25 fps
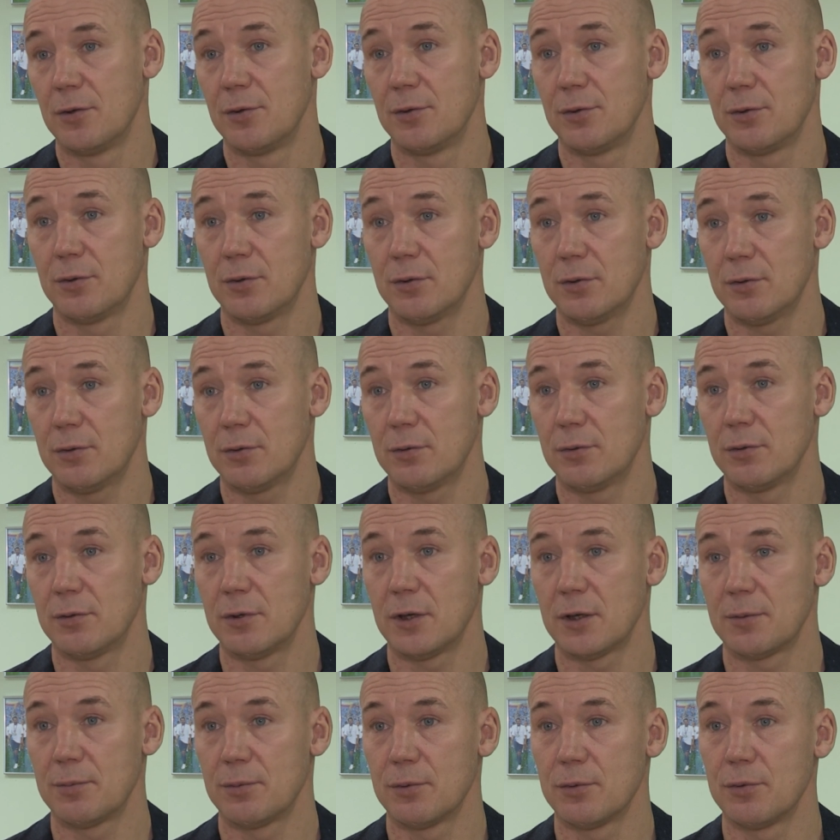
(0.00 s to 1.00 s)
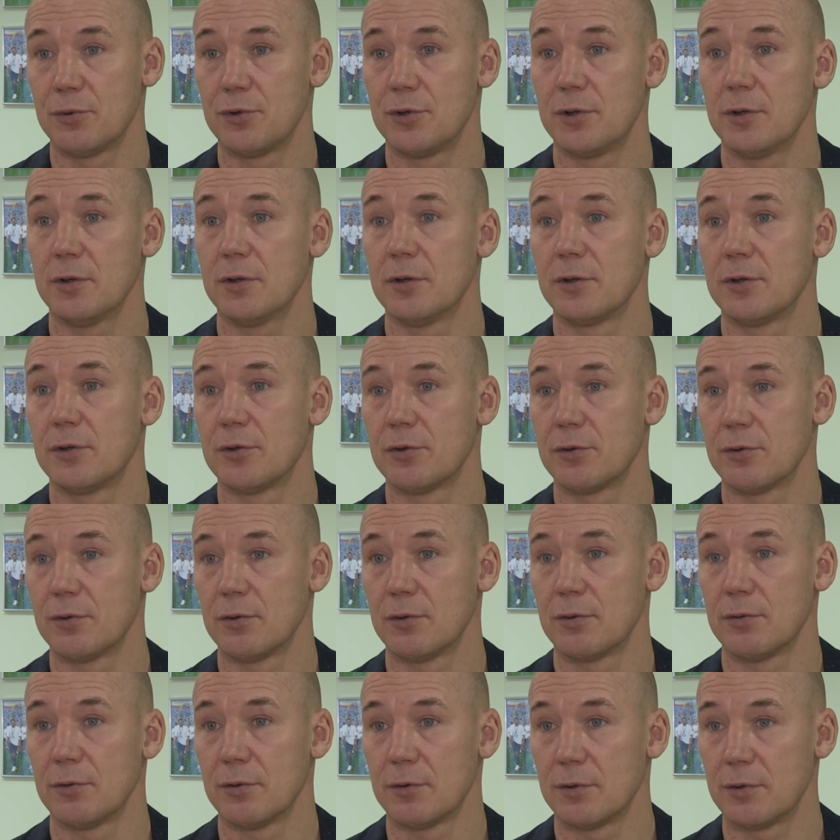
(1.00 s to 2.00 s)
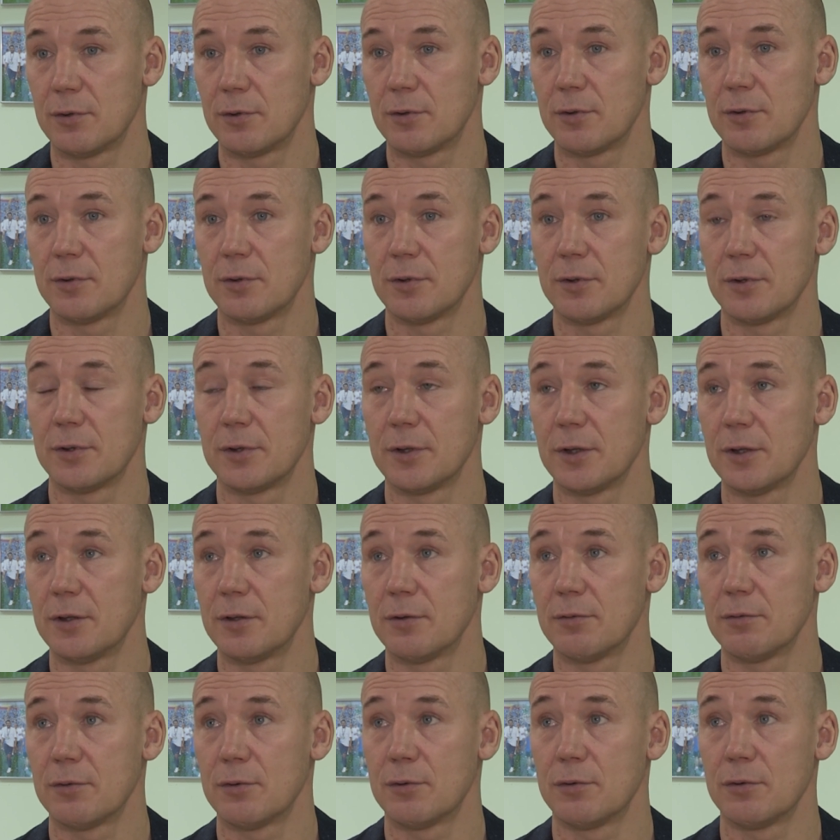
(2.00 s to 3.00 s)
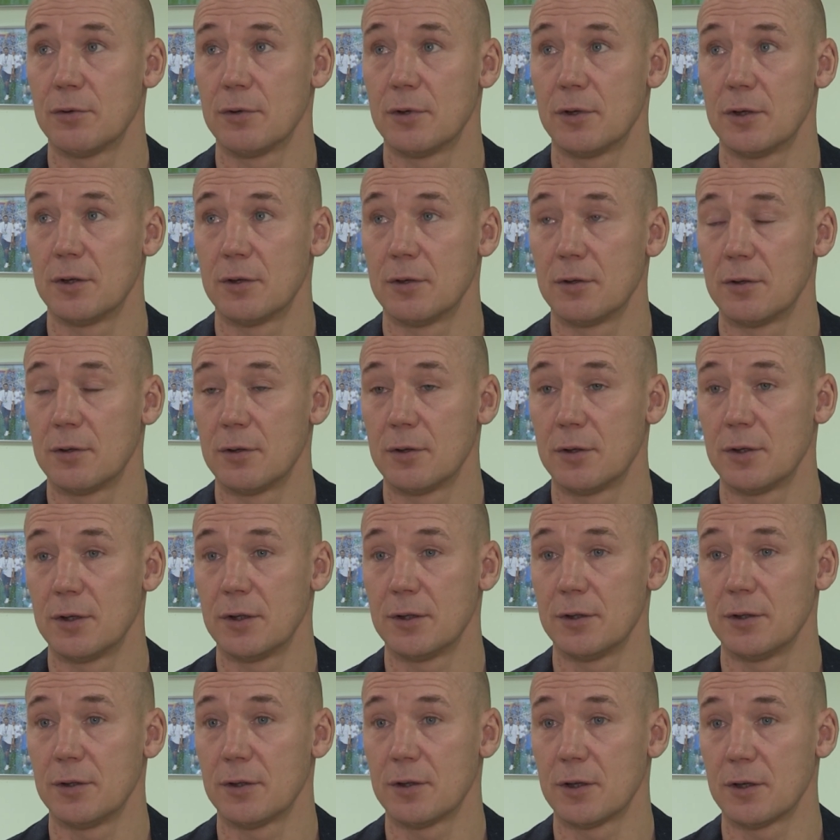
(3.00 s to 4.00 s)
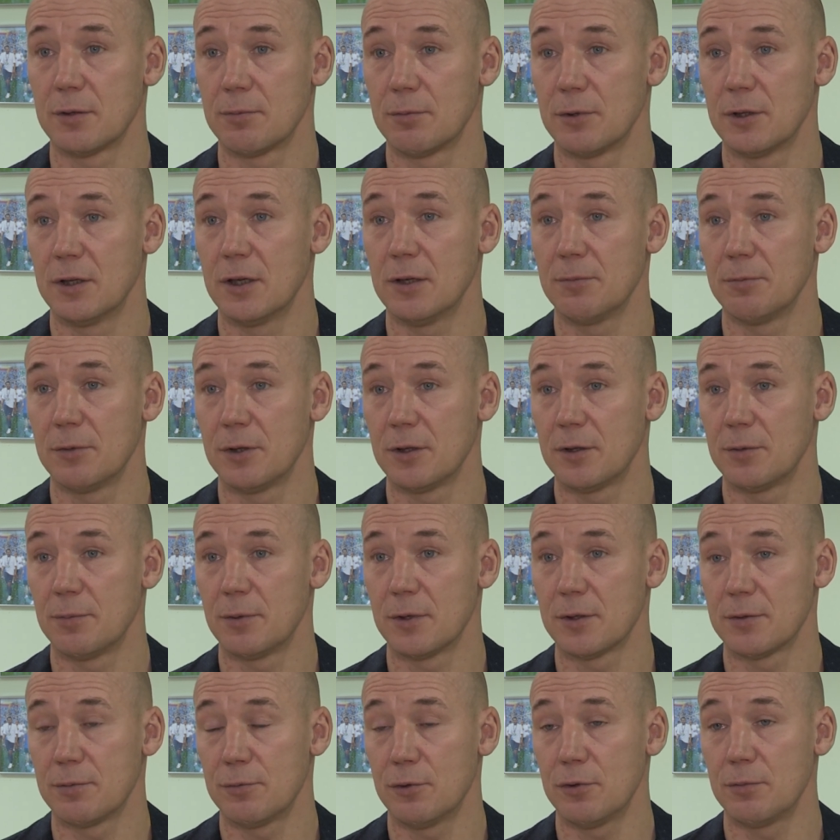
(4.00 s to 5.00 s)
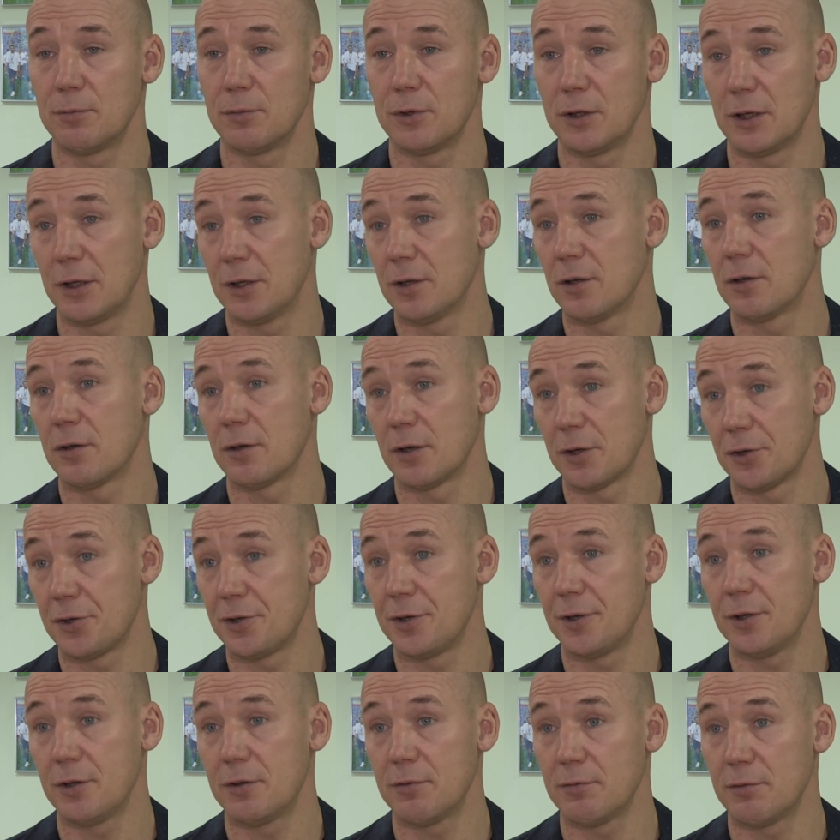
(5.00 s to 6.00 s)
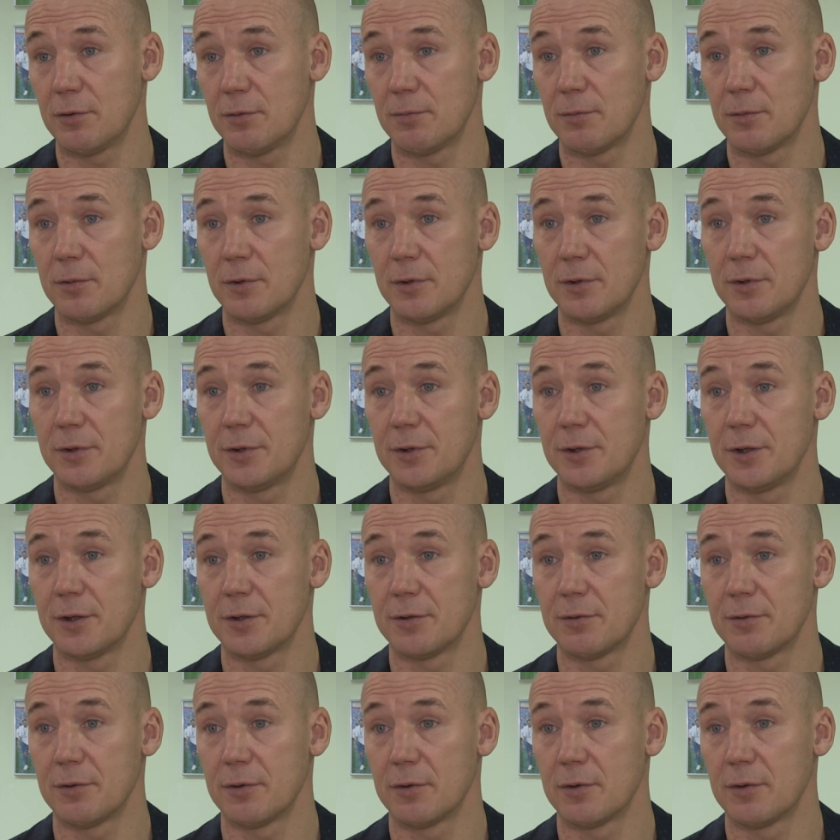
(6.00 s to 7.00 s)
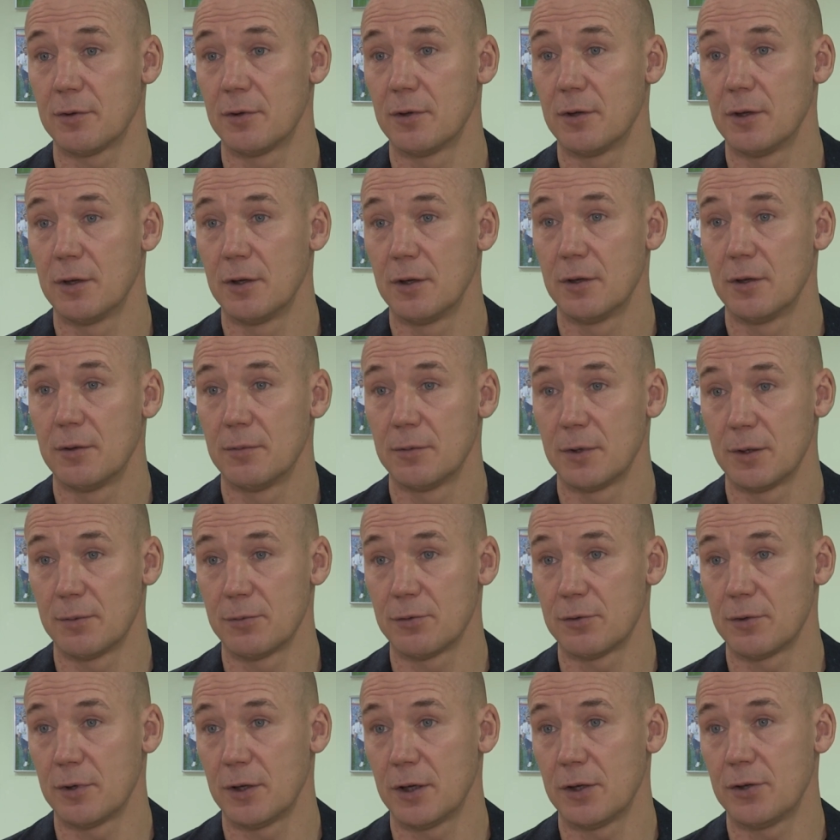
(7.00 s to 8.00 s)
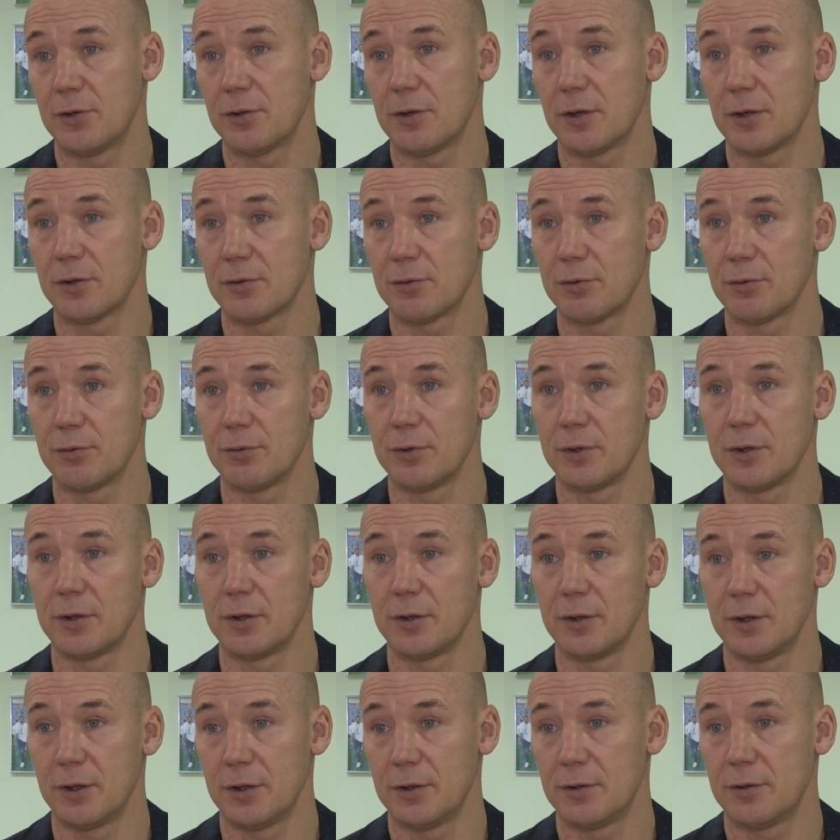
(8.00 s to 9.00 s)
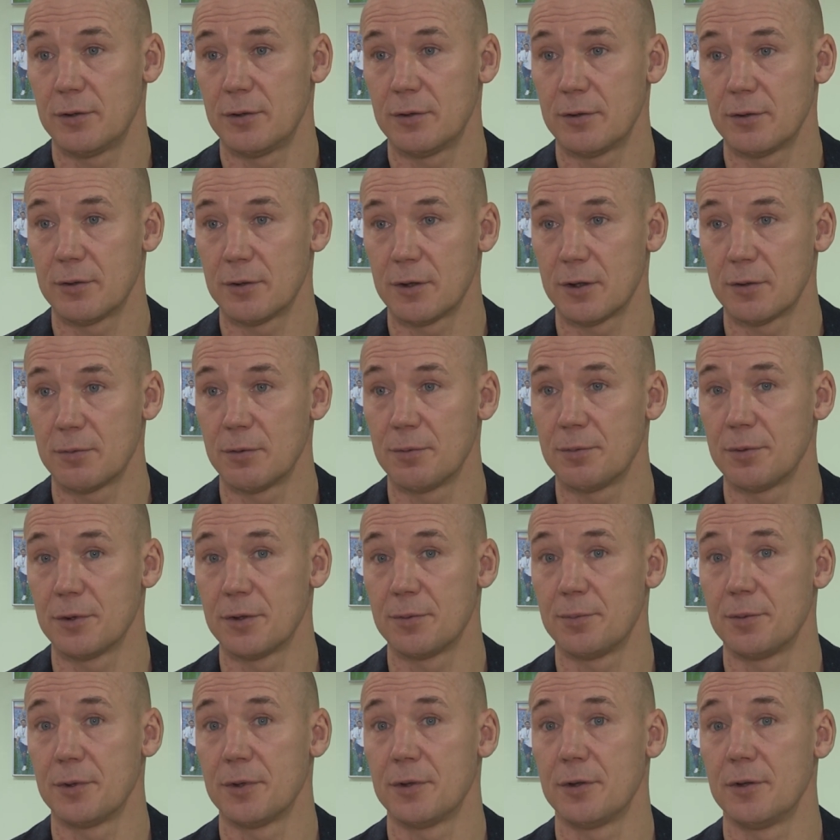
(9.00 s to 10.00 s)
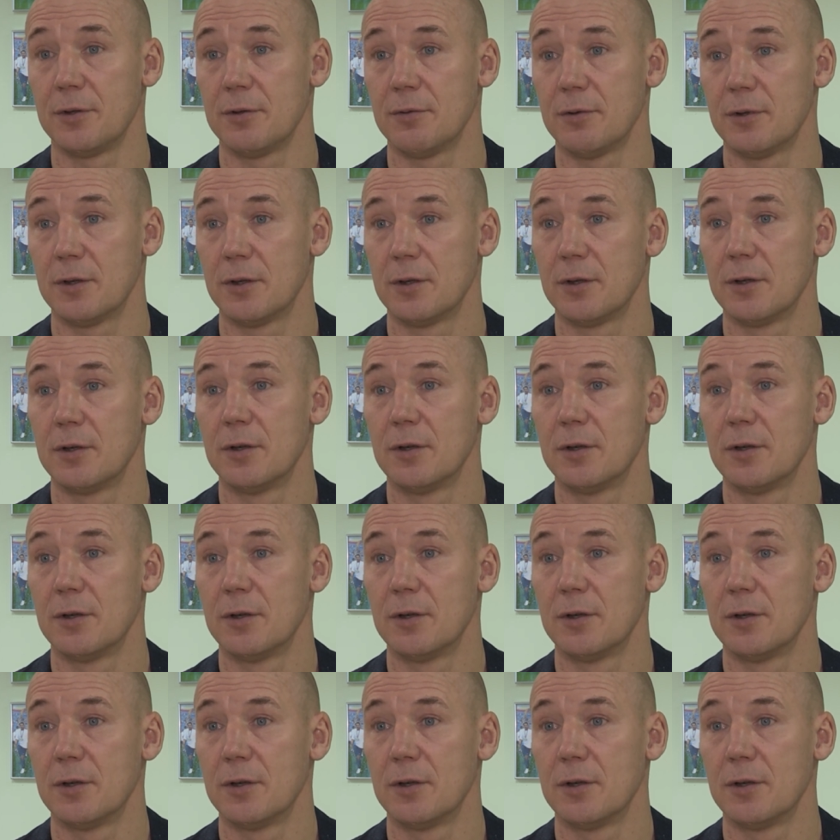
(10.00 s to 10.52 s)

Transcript: Но так получилось, что вот с этого года они, как бы, да, мы их посмотрим, мы на них рассчитываем, естественно, потому что я считаю, что у них есть, как бы, перспективы